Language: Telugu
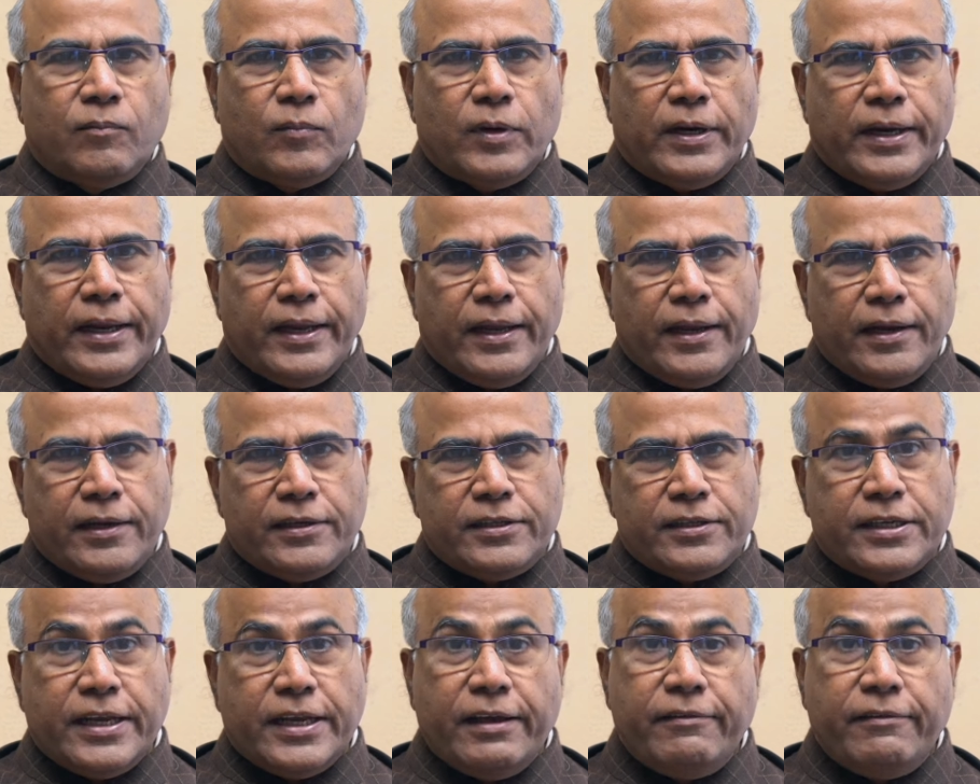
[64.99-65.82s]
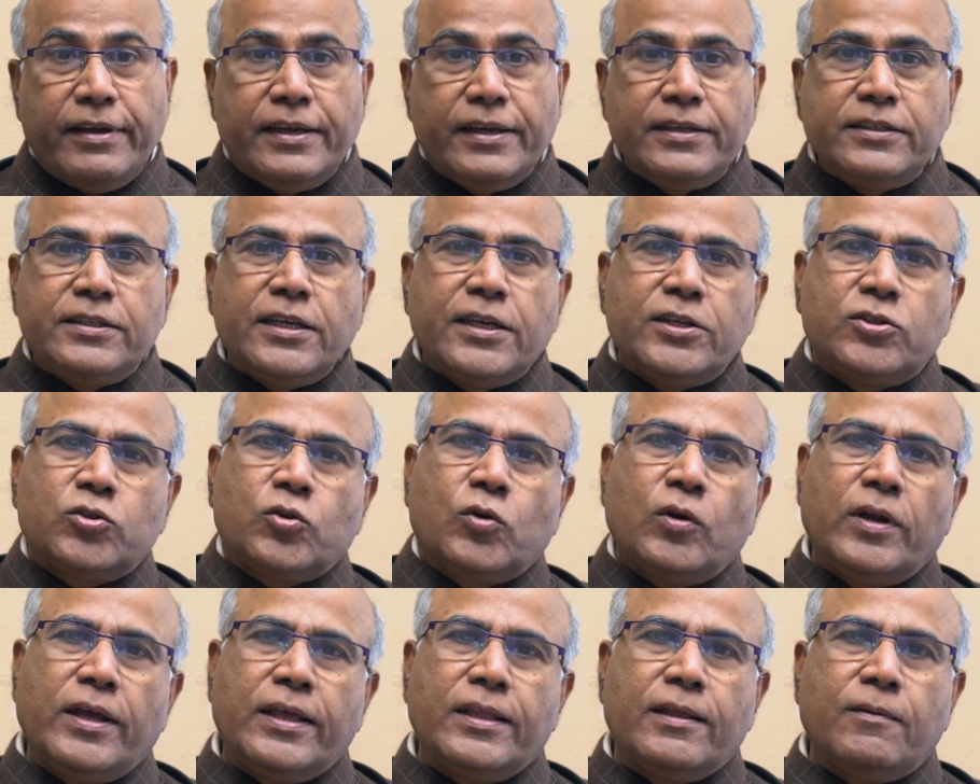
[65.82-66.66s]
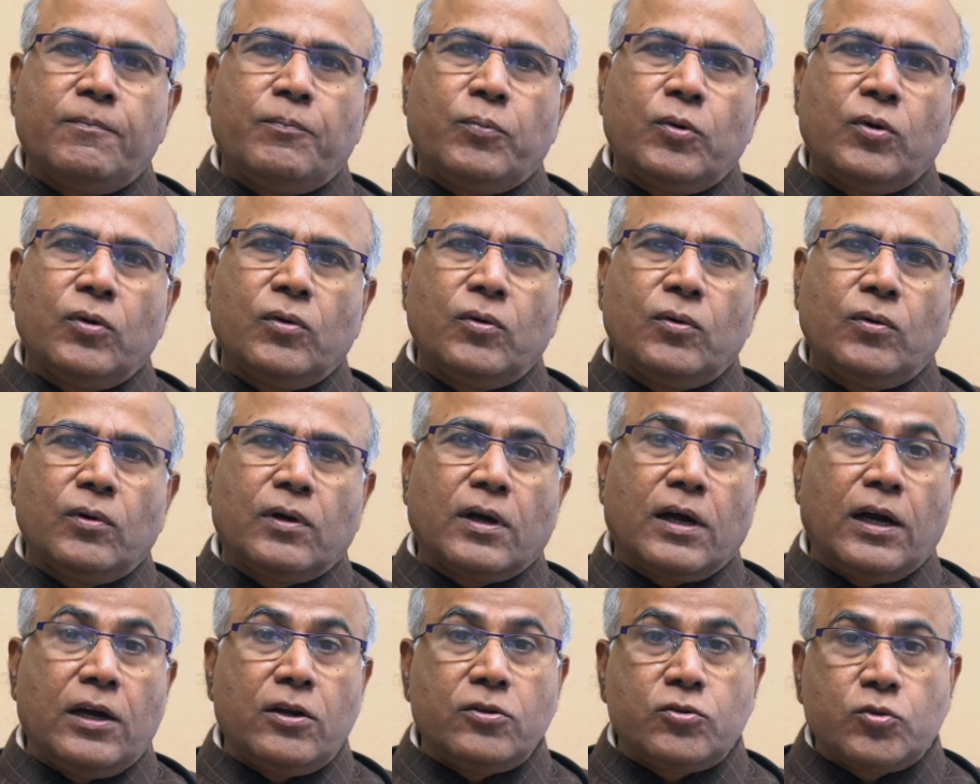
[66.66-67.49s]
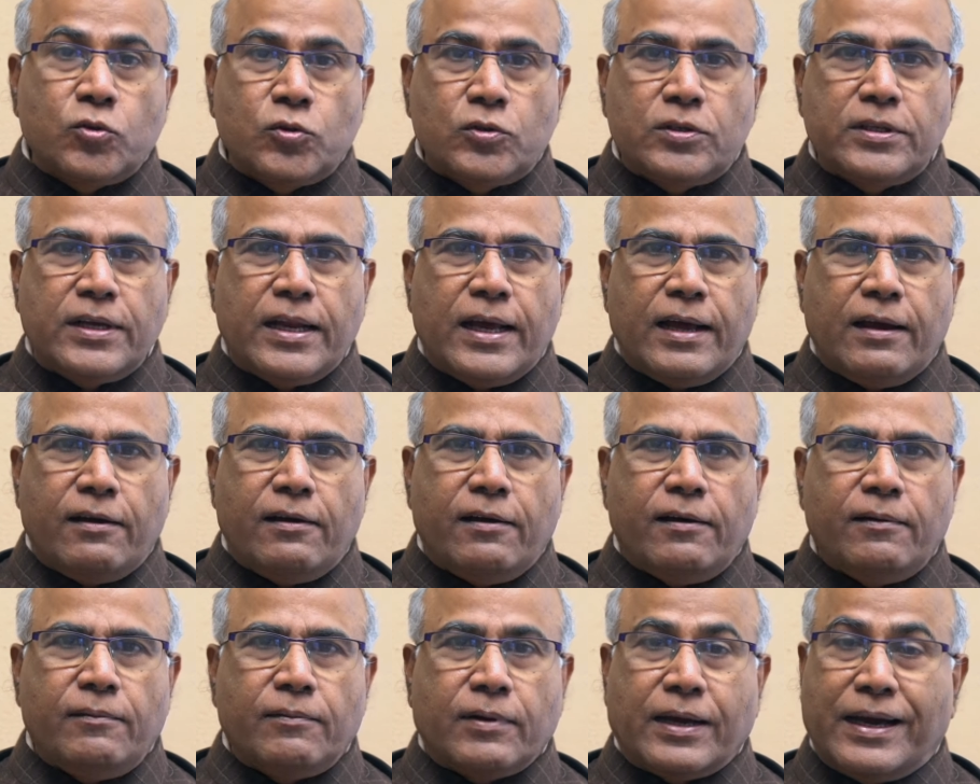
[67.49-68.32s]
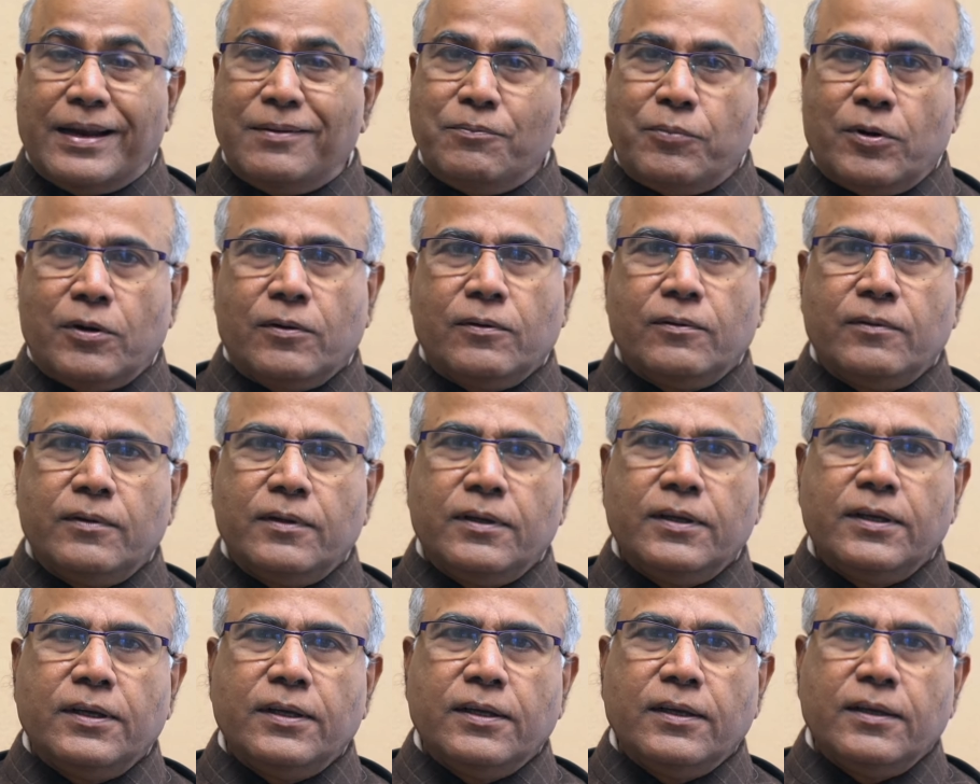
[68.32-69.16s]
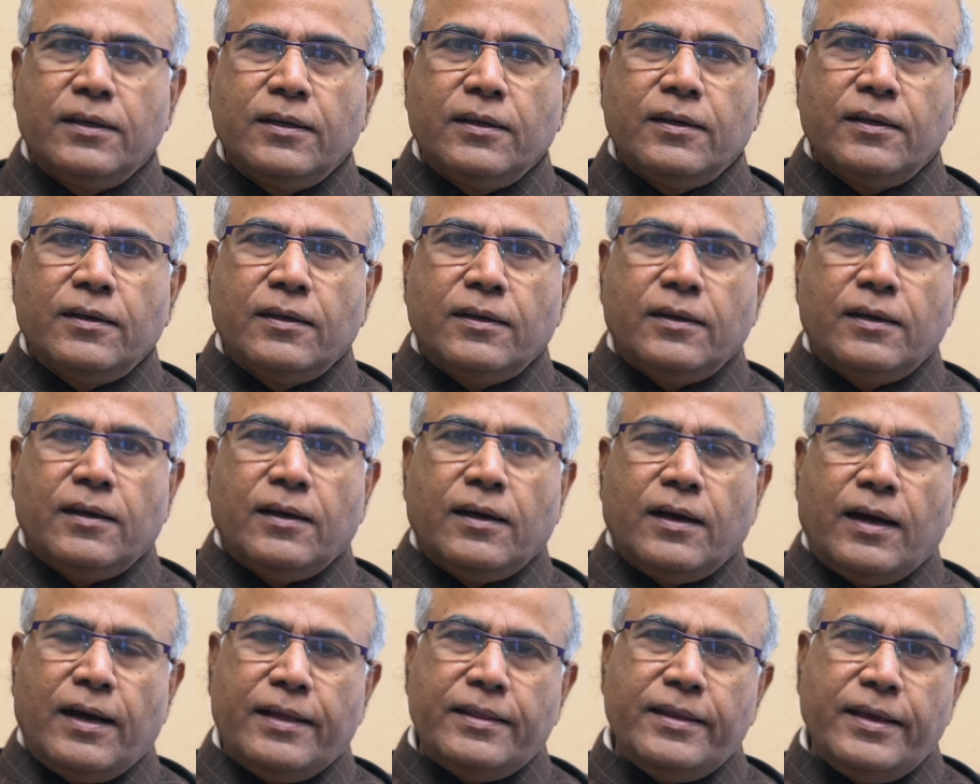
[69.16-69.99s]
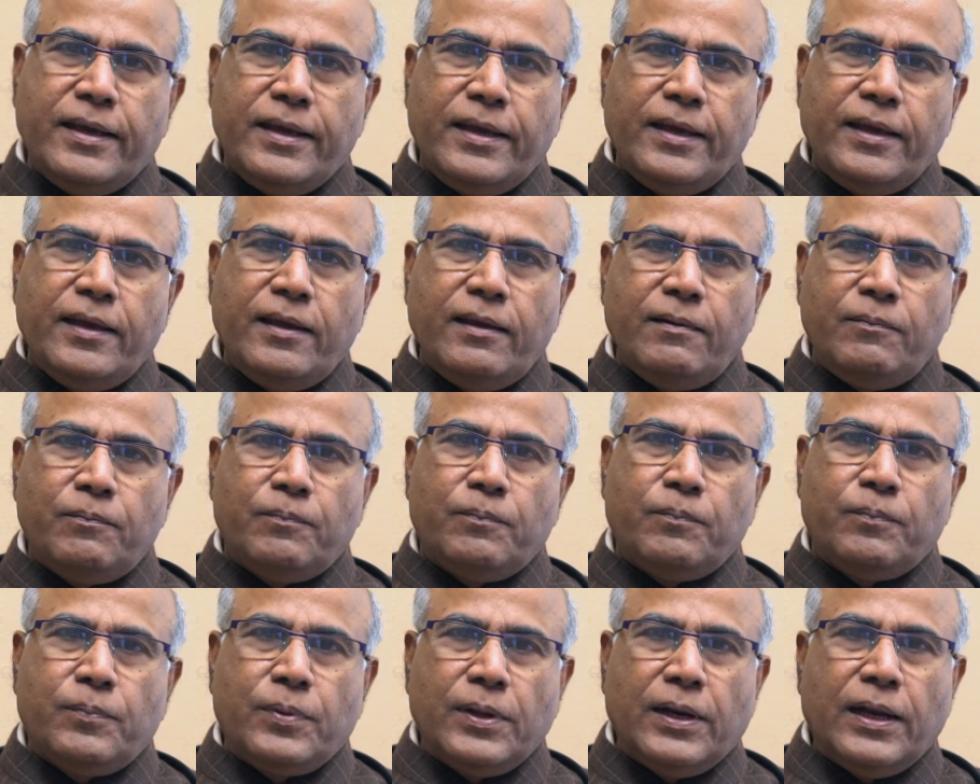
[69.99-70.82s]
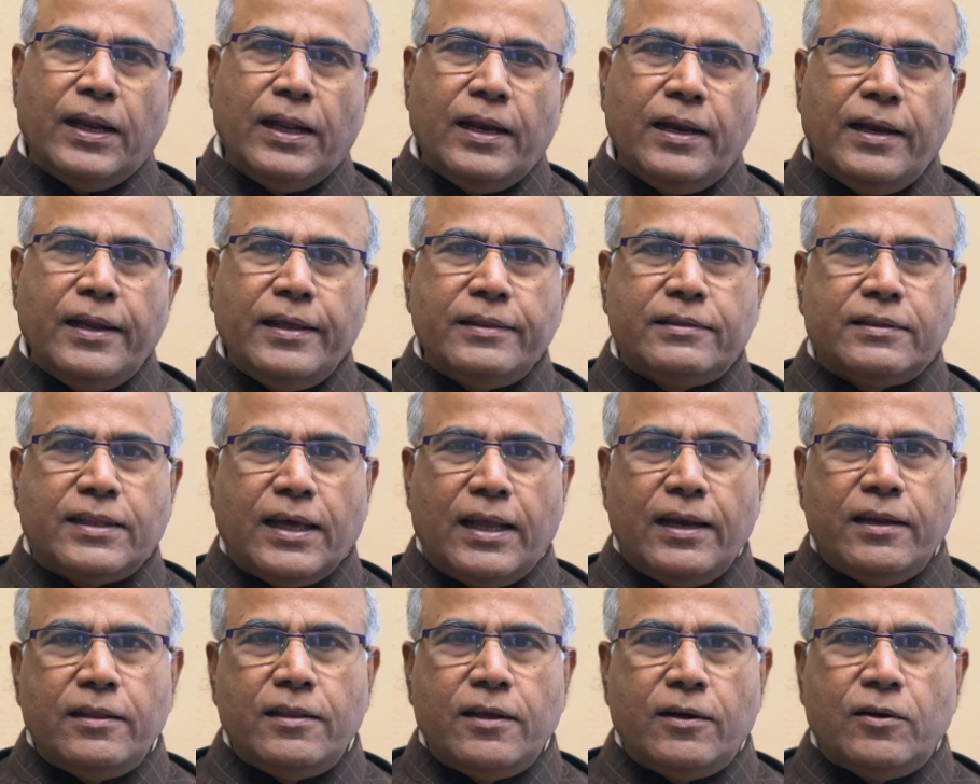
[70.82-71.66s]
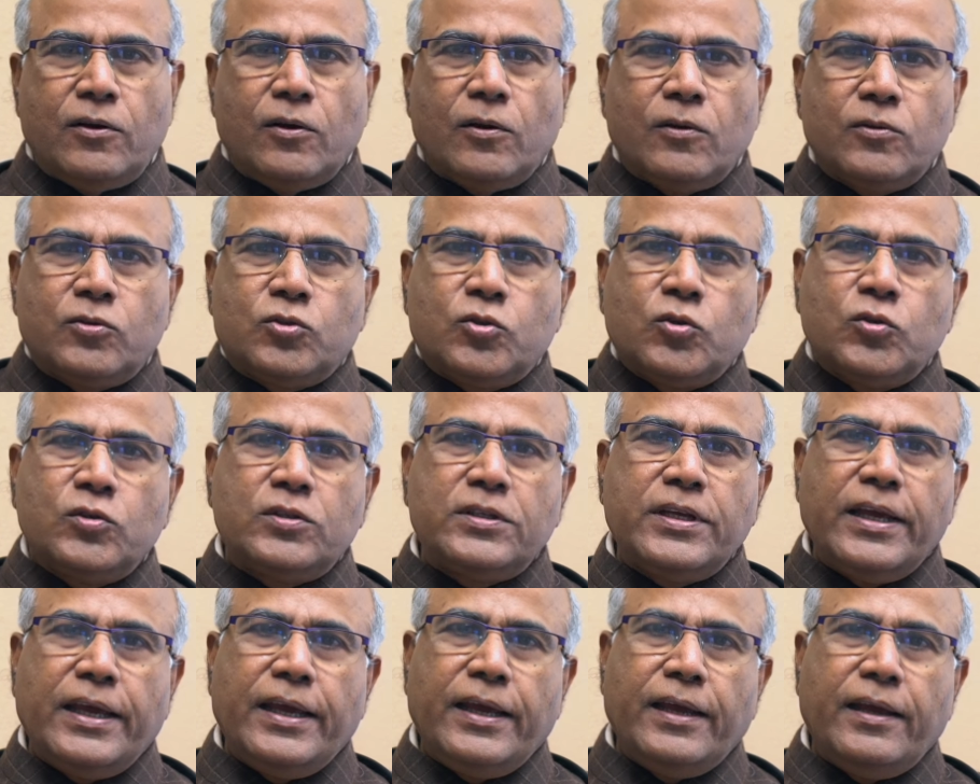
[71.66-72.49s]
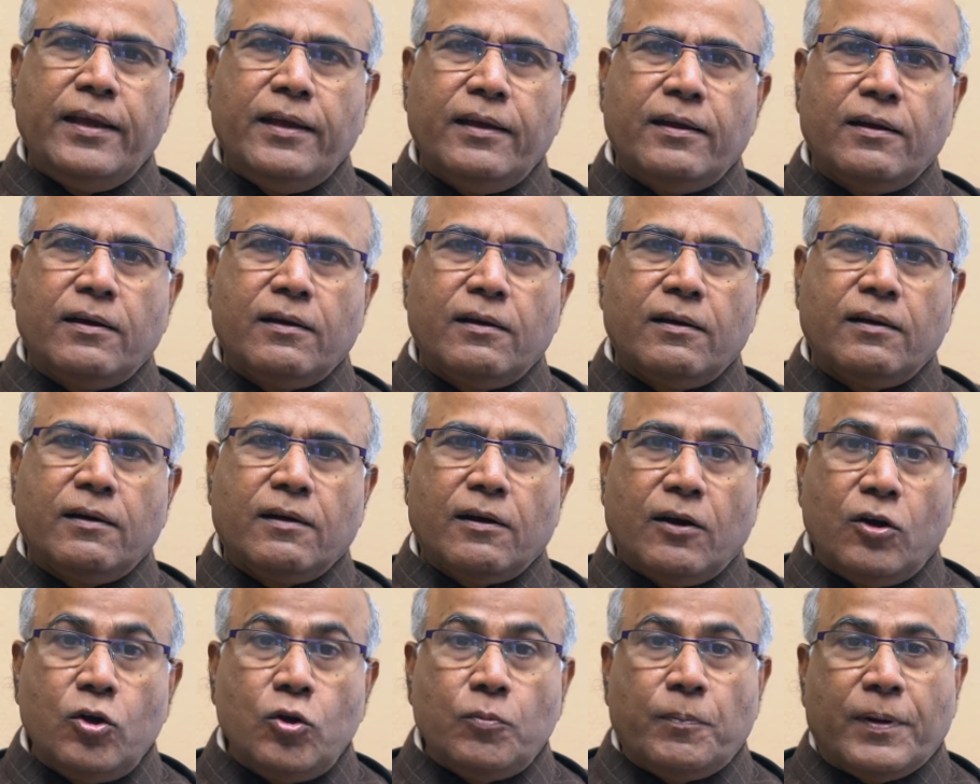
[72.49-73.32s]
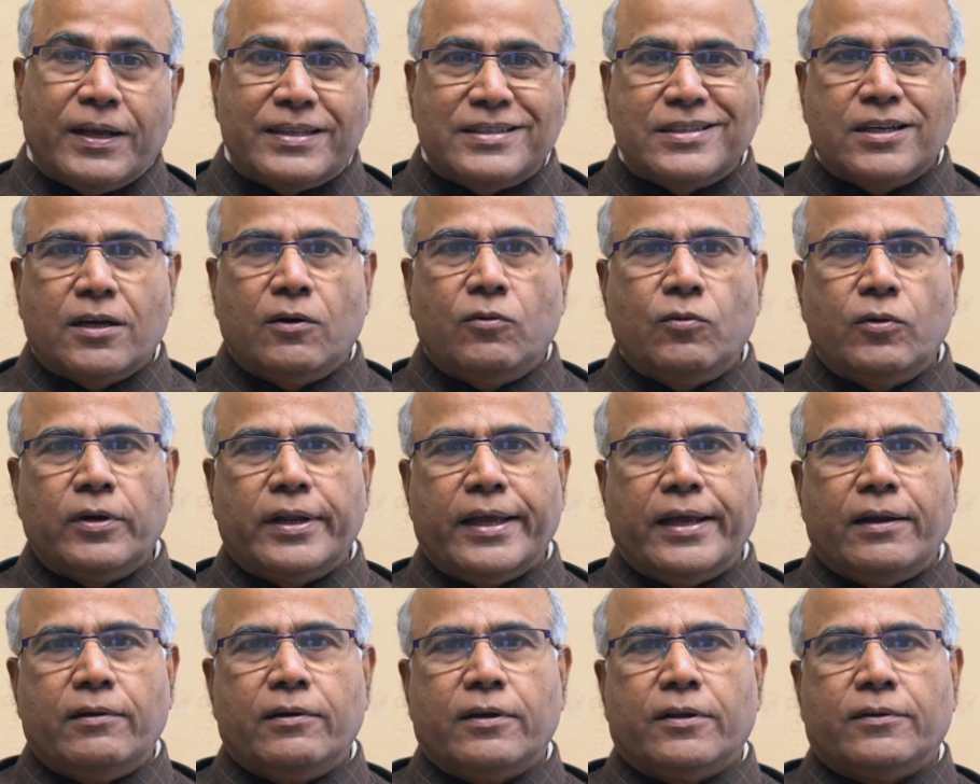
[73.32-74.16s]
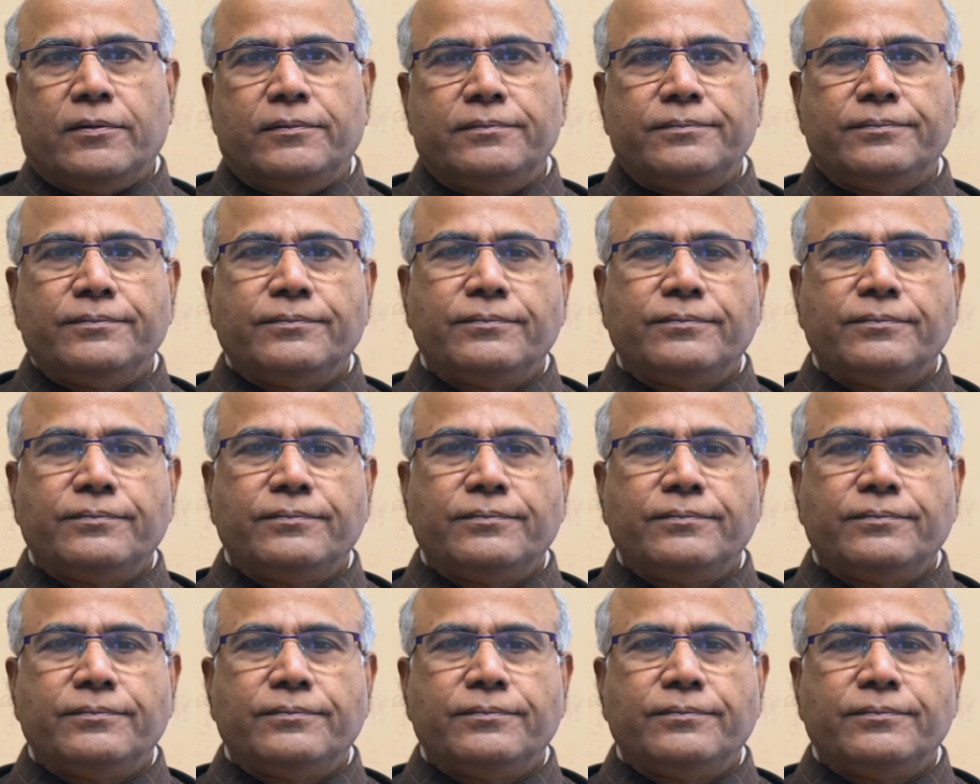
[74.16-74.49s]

మరి షేవింగ్ చేసుకునేటప్పుడు కళ్ళు చూసినా కనపడవు అది పిల్లల్ని తల్లిదండ్రులు చూసి కళ్ళు పచ్చగా ఉండే అంటాం